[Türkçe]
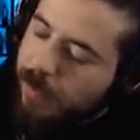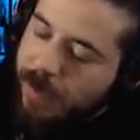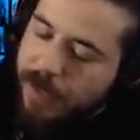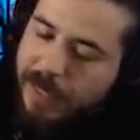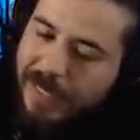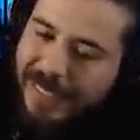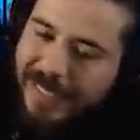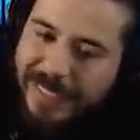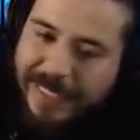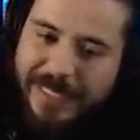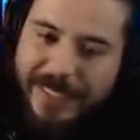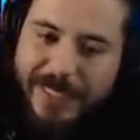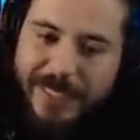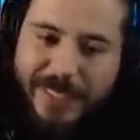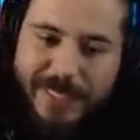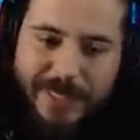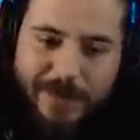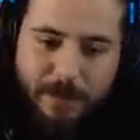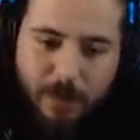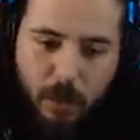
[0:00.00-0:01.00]
Da benim oyunum
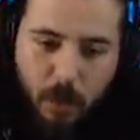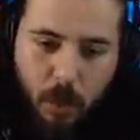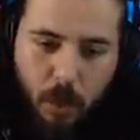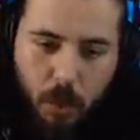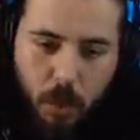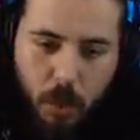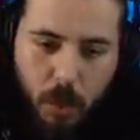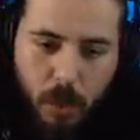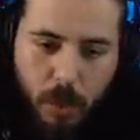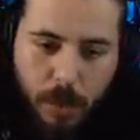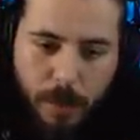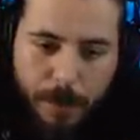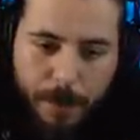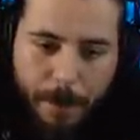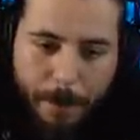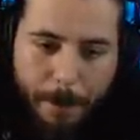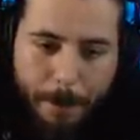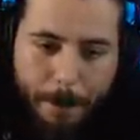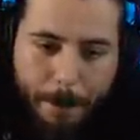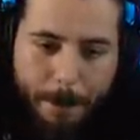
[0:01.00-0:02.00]
niye böyle ya?
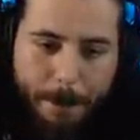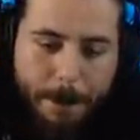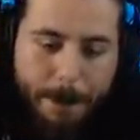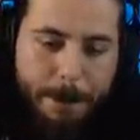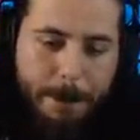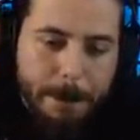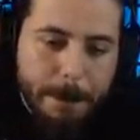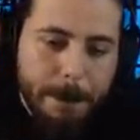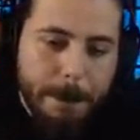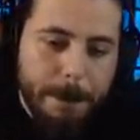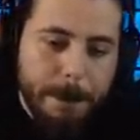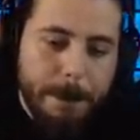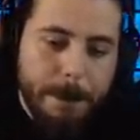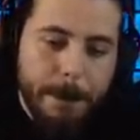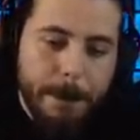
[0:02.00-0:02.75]
Bir